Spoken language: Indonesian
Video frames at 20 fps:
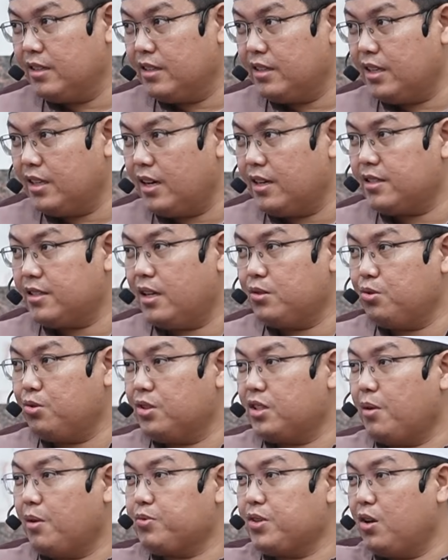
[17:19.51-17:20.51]
Yang satu
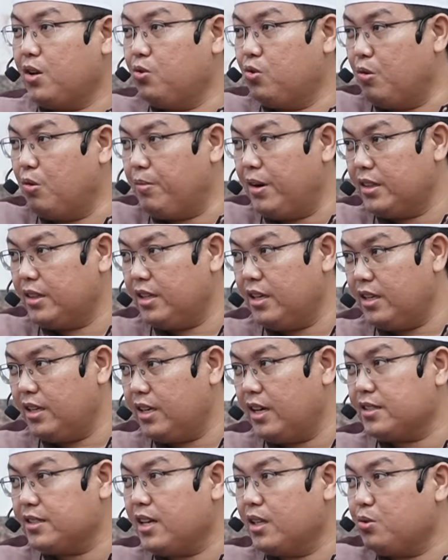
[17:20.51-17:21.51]
tetap saya hukum mati,
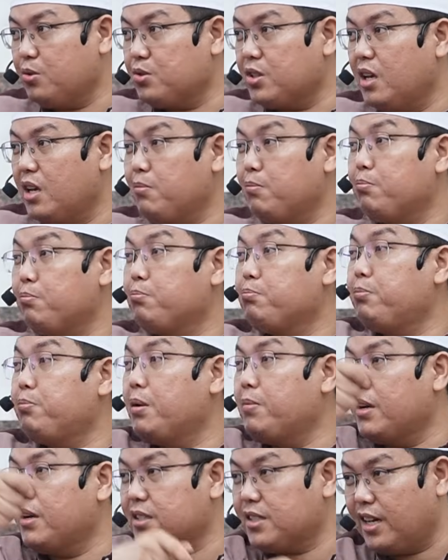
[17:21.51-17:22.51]
yang satu saya
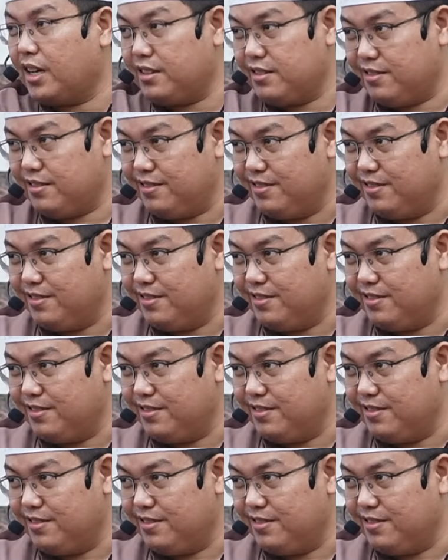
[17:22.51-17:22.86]
bebaskan.